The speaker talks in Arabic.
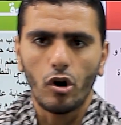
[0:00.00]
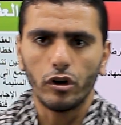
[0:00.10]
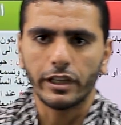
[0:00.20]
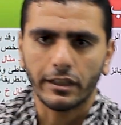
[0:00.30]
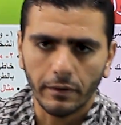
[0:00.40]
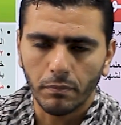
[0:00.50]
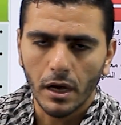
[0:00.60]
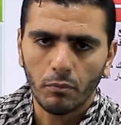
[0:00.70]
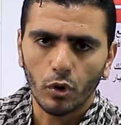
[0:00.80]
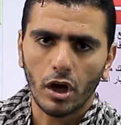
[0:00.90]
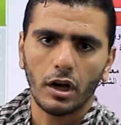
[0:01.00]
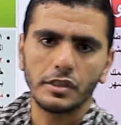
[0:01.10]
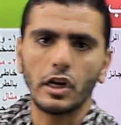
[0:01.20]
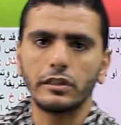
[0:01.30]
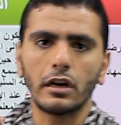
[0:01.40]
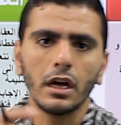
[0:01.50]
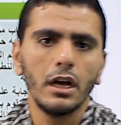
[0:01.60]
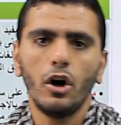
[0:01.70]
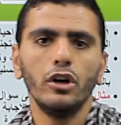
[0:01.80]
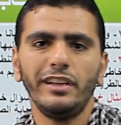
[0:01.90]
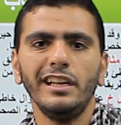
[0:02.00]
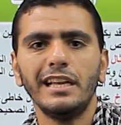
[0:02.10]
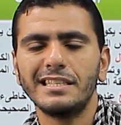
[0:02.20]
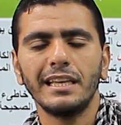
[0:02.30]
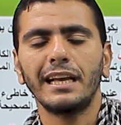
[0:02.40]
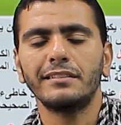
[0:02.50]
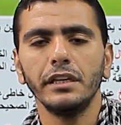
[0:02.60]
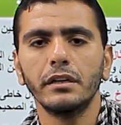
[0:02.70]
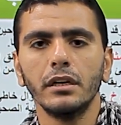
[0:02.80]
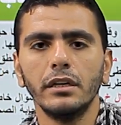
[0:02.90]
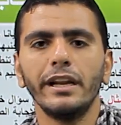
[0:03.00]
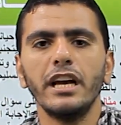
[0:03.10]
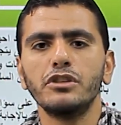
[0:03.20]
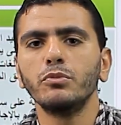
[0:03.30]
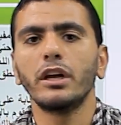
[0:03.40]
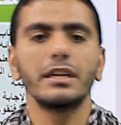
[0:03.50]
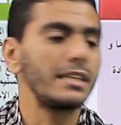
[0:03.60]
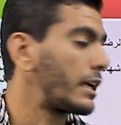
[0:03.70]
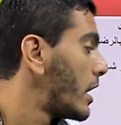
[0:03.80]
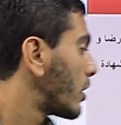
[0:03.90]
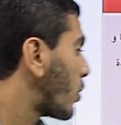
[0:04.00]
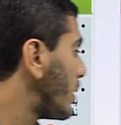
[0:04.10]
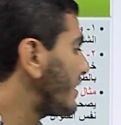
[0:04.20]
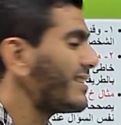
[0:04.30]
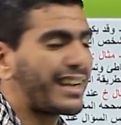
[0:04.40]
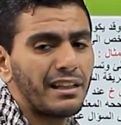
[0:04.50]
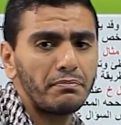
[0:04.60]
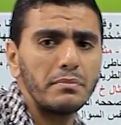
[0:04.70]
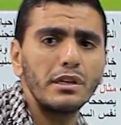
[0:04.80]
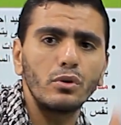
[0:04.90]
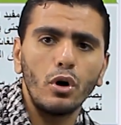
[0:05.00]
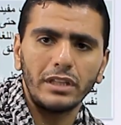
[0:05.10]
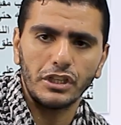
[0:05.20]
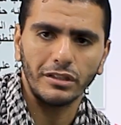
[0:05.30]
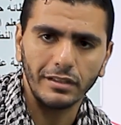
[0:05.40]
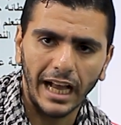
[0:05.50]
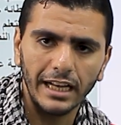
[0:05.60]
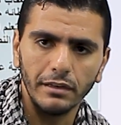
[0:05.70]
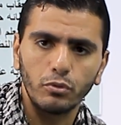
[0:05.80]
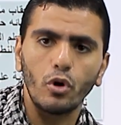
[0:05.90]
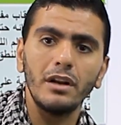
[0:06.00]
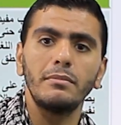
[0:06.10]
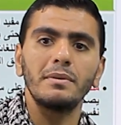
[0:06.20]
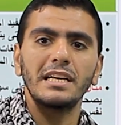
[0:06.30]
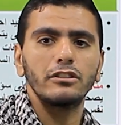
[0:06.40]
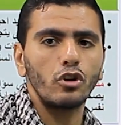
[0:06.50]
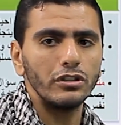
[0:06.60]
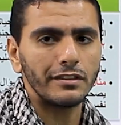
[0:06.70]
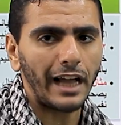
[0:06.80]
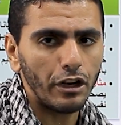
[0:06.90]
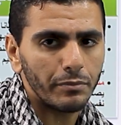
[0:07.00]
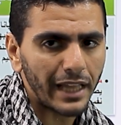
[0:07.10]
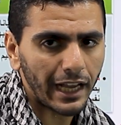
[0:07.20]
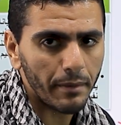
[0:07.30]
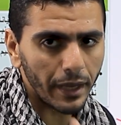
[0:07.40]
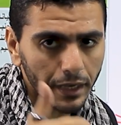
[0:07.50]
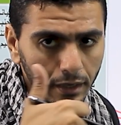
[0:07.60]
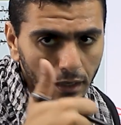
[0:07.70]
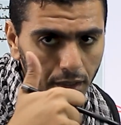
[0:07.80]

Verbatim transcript: اقعد اكتب ملخصاتك اقعد حل اسئله كتير ناقش مدرسك كل ده انت كده بتبذل جهد عشان تتعلم كل ما بذلت جهد التعلم بتاعك هيبقى ايه